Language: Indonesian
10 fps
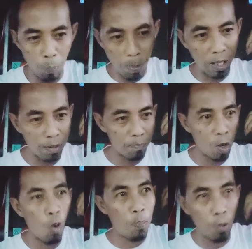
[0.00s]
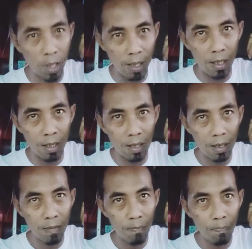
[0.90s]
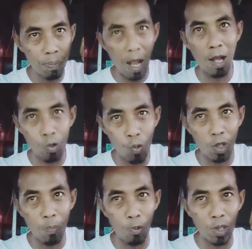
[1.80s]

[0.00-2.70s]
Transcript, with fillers: korban menghubungi pelaku